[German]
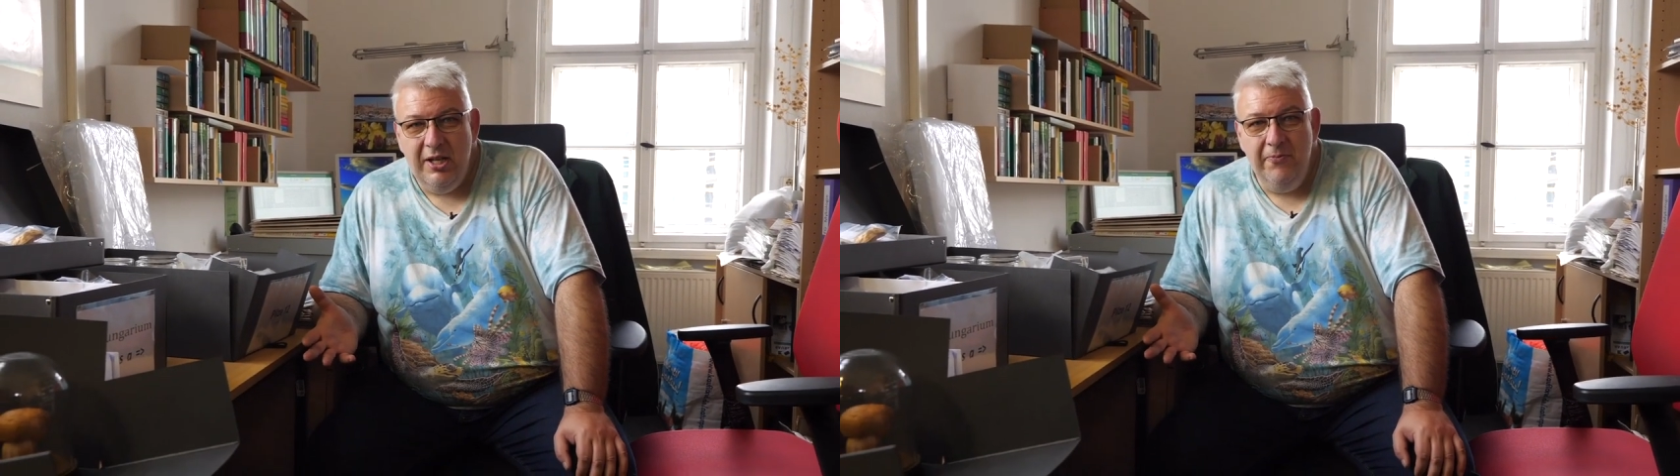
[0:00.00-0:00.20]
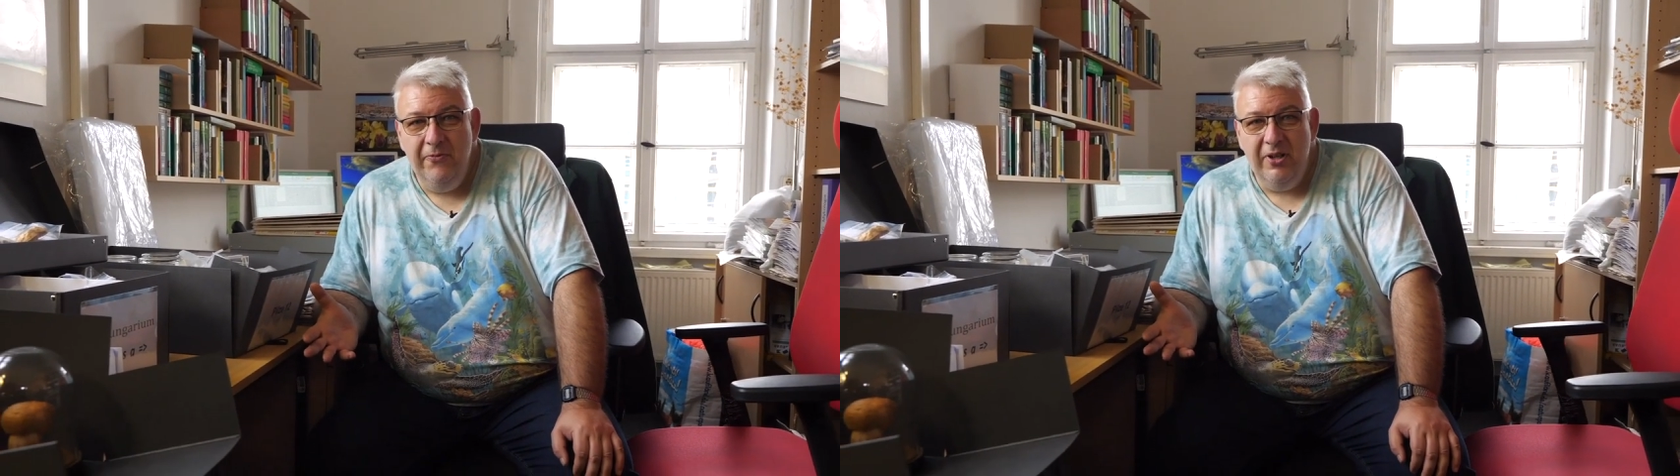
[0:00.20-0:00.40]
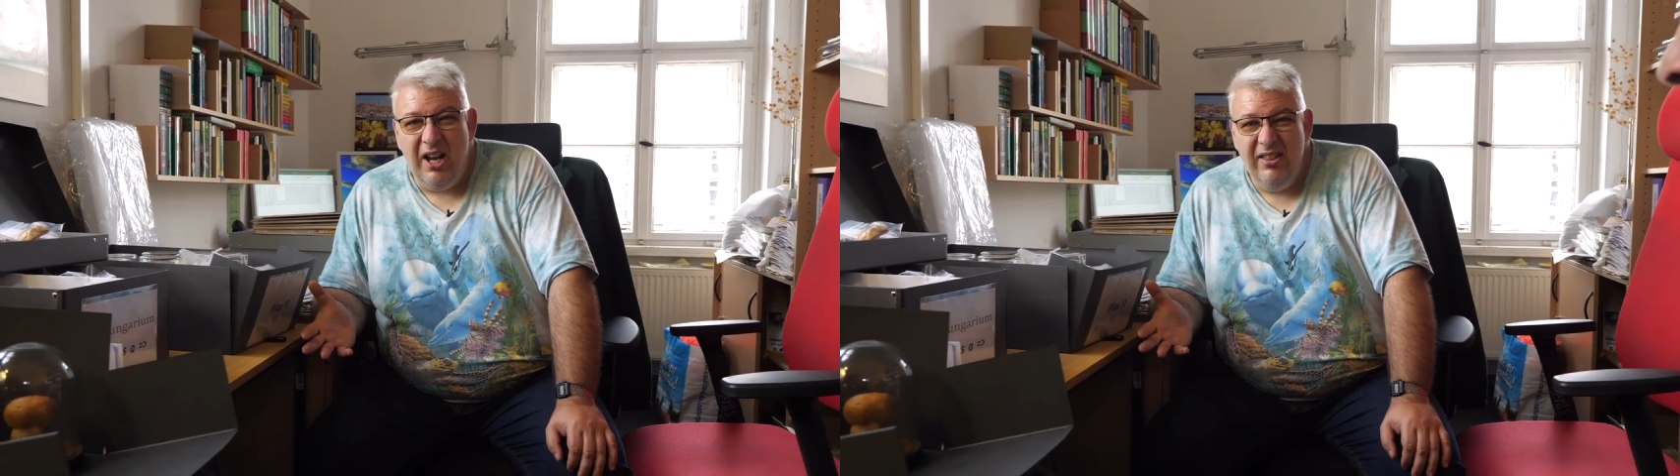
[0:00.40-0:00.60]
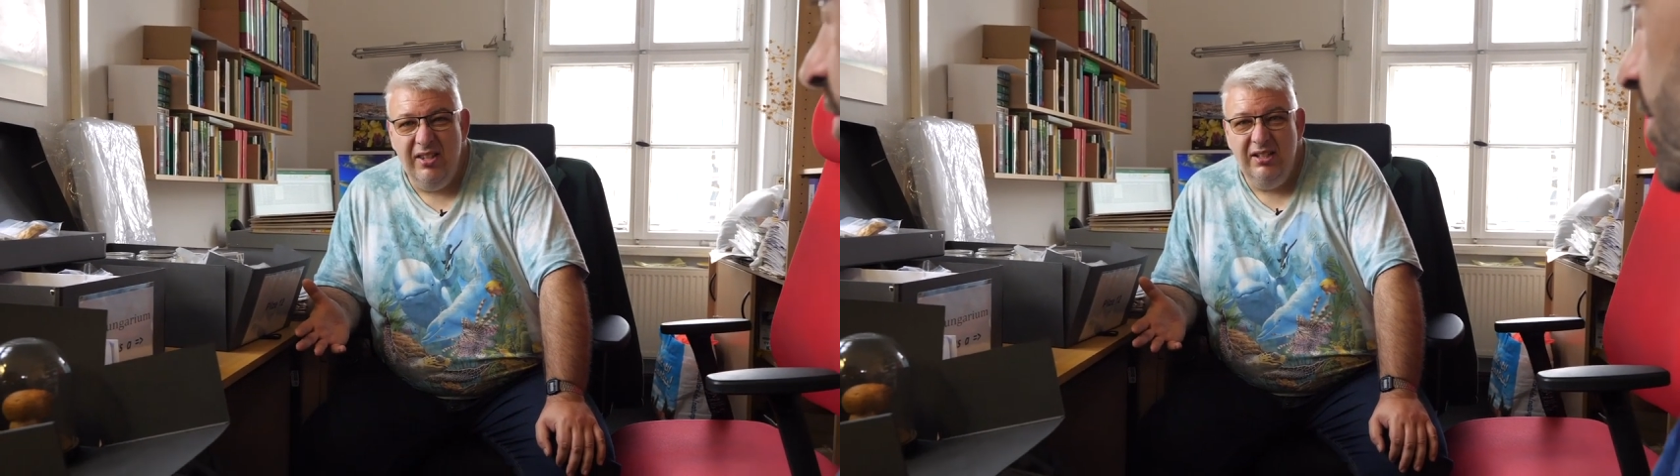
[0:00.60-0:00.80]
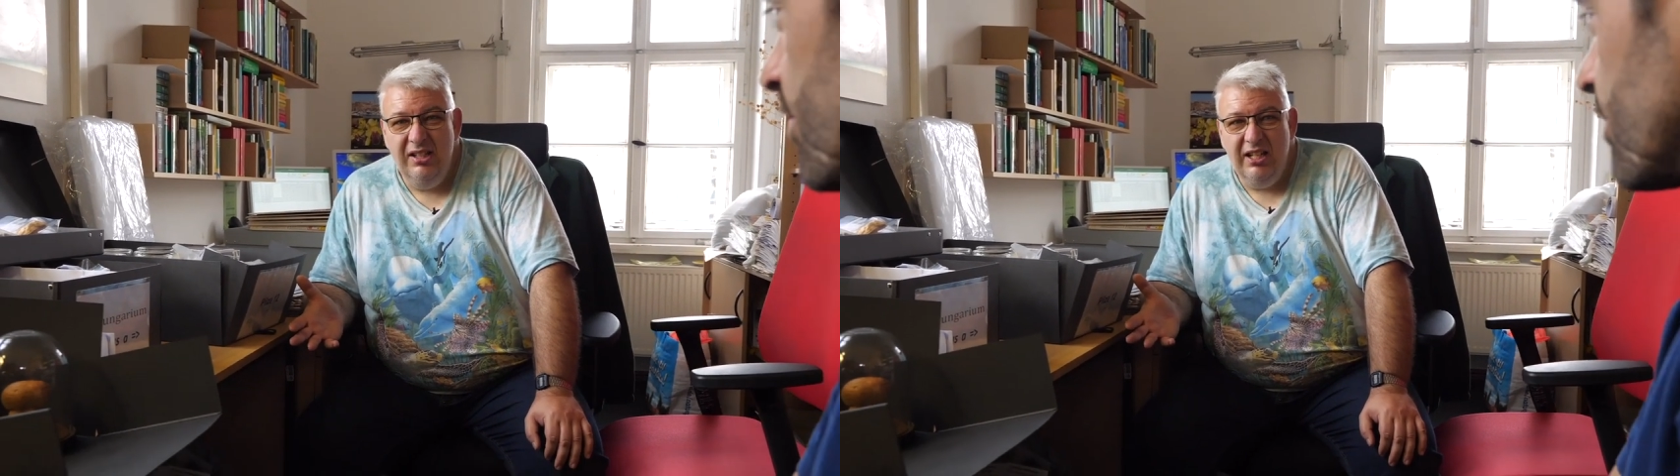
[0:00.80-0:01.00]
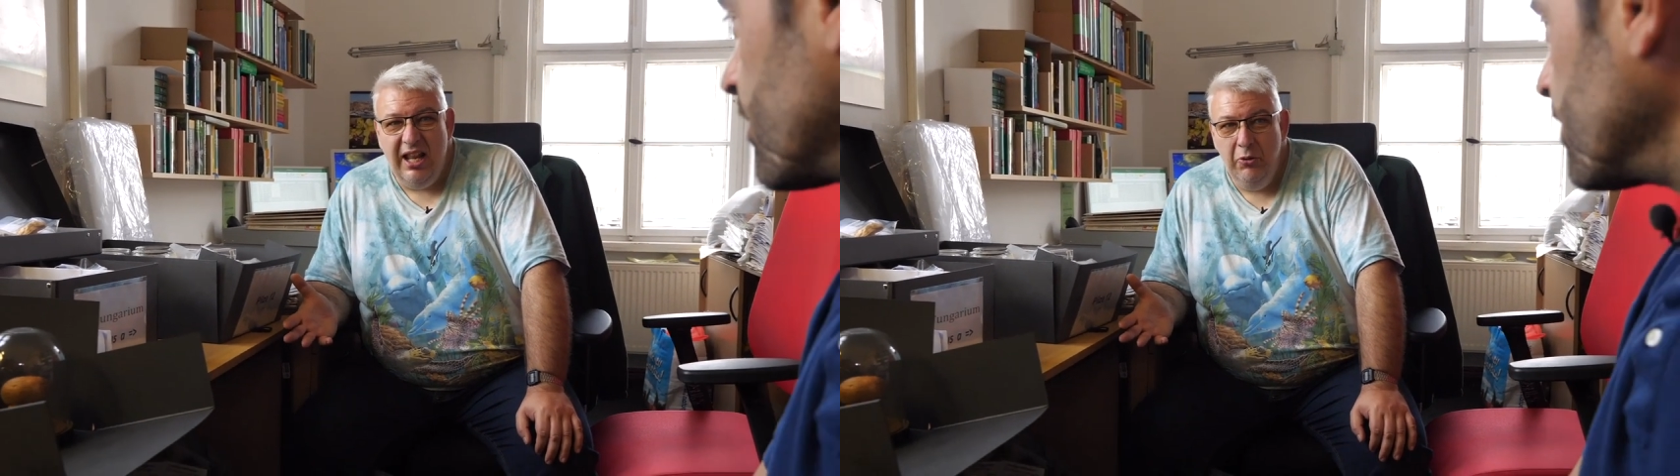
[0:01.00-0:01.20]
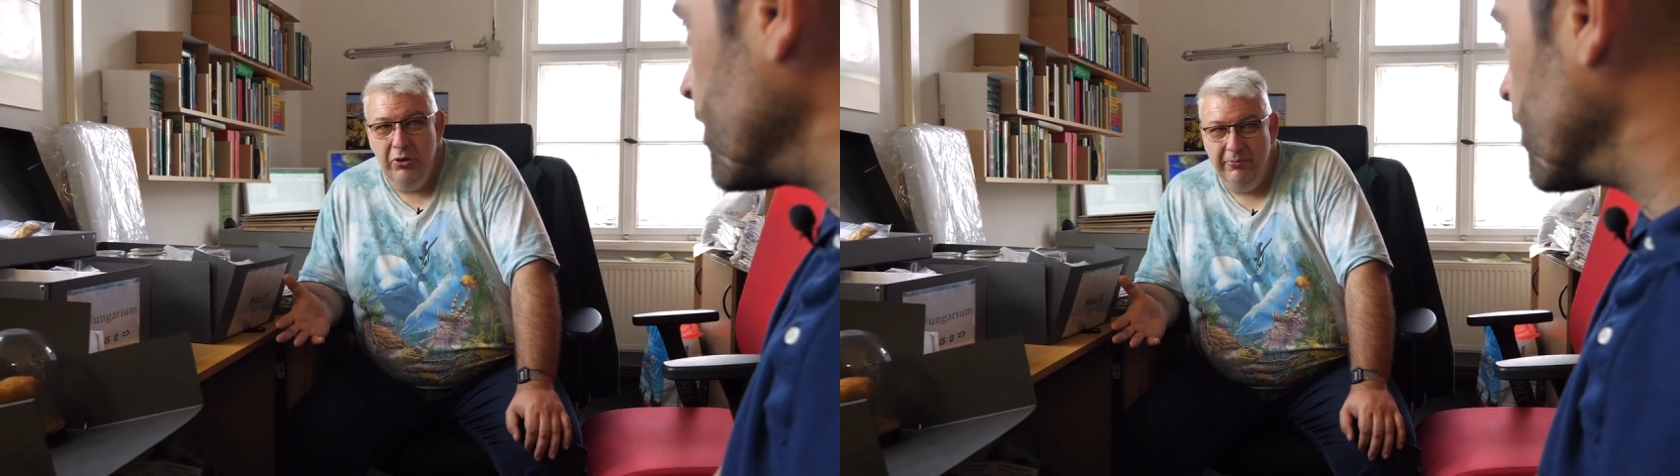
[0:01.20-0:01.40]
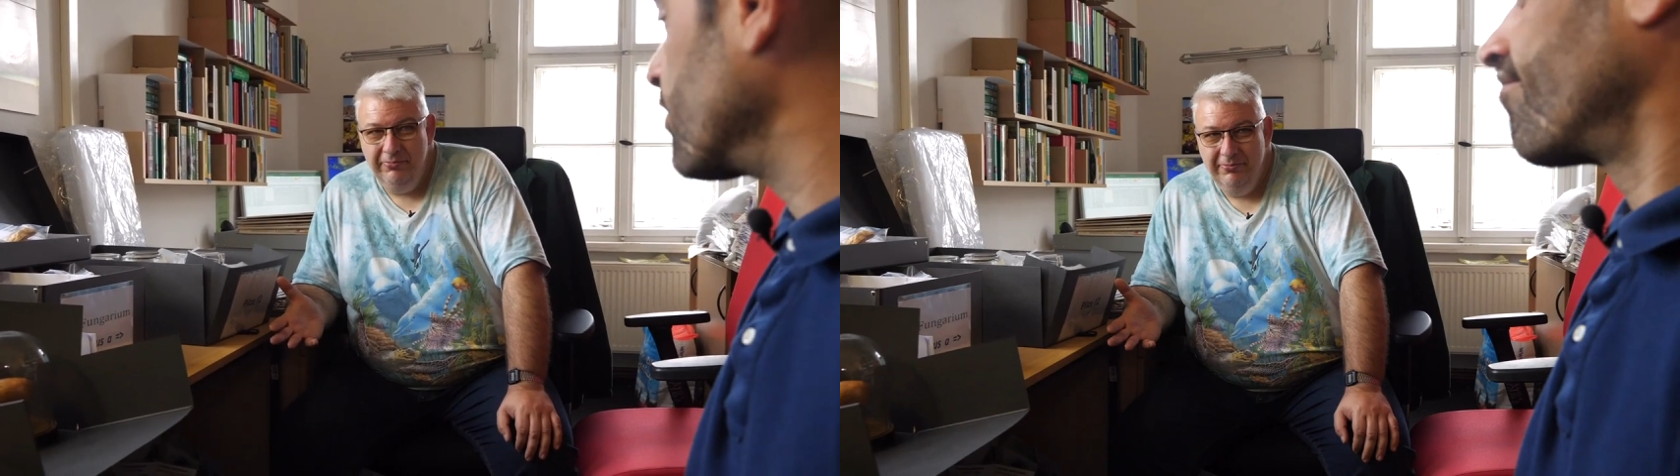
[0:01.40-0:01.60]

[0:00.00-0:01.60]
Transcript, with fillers: eben von anderen klauen.